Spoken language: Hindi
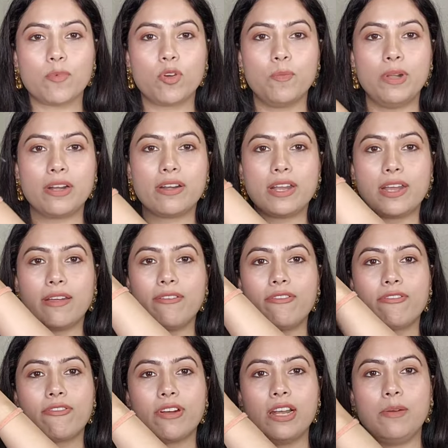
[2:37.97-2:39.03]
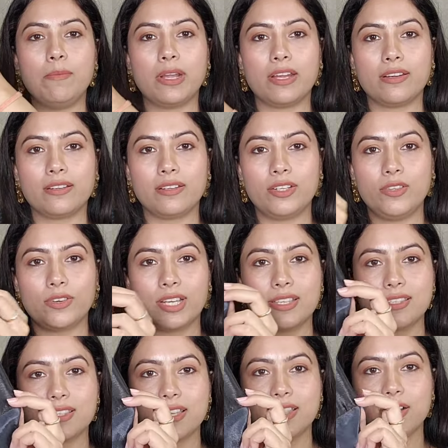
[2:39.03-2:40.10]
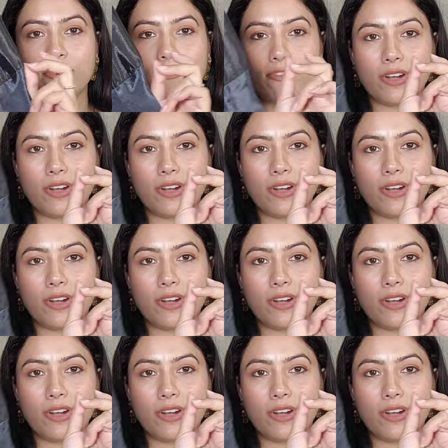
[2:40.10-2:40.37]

आपको मिल रही है फ्रिल में यू कैन सी द